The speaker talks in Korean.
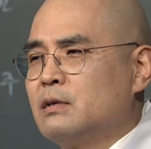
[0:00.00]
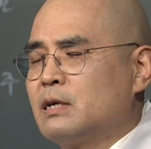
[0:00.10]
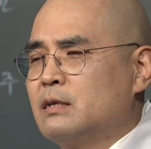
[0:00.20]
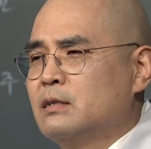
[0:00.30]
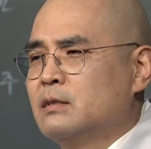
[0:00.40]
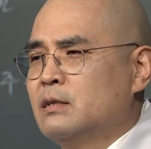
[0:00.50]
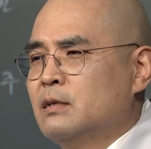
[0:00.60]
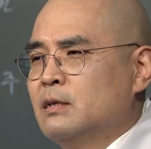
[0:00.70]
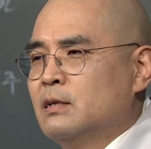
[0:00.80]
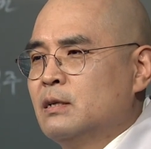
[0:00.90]
그러니까는
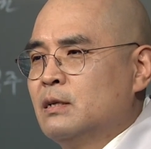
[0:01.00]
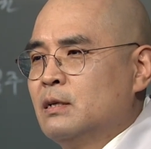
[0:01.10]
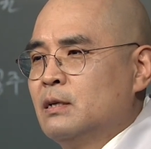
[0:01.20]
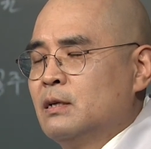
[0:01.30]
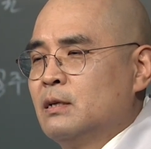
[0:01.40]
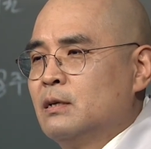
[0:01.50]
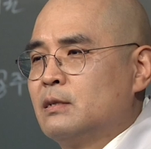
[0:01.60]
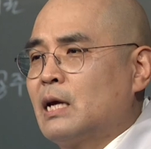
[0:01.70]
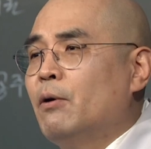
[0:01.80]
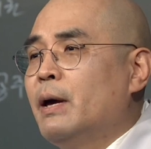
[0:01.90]

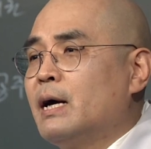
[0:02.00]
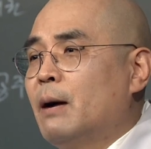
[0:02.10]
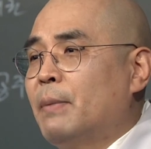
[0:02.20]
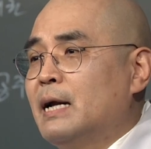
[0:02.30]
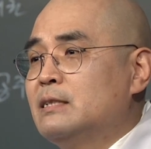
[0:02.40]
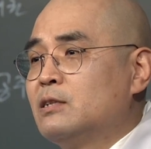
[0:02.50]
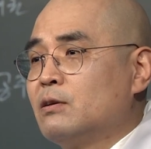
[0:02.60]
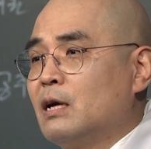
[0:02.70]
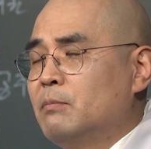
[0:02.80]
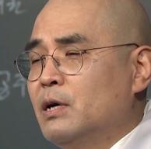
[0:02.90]
어, 사회가
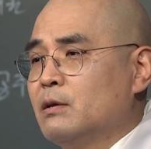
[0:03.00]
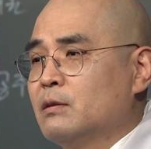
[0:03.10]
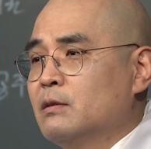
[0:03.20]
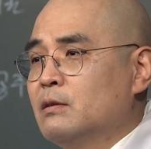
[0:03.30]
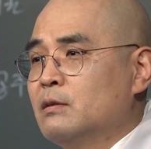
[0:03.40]
발전하면